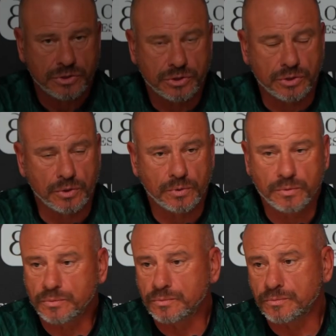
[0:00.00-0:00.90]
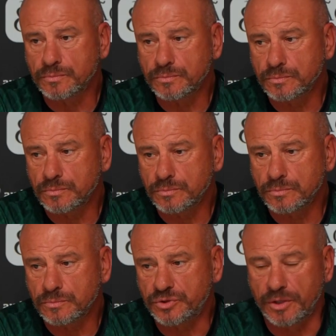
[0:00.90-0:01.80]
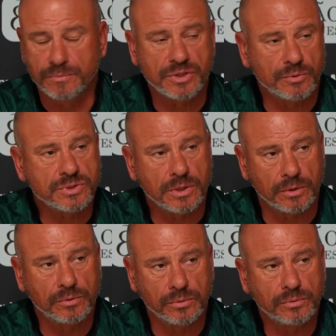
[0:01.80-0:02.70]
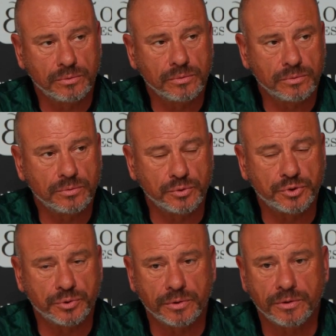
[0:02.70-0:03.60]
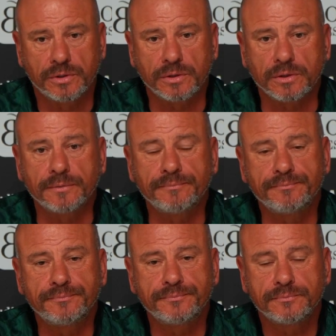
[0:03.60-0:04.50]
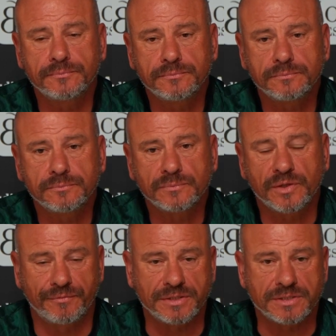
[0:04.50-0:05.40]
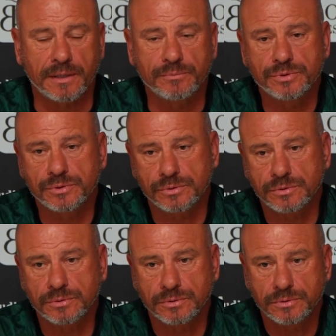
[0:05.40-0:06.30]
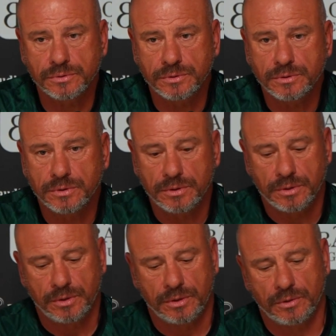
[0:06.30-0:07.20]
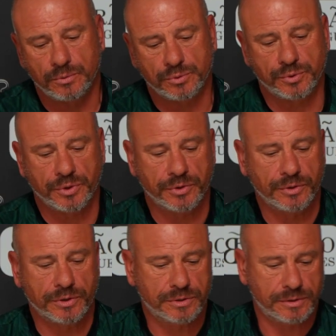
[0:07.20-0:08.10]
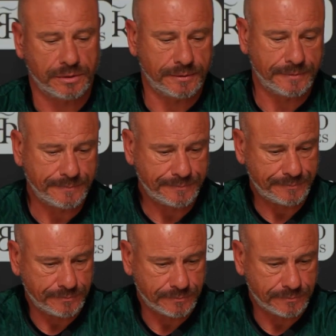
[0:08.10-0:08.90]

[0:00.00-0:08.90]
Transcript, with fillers: são. Temos a noção do, do, do jogo que, que fizemos. Os jogadores eh,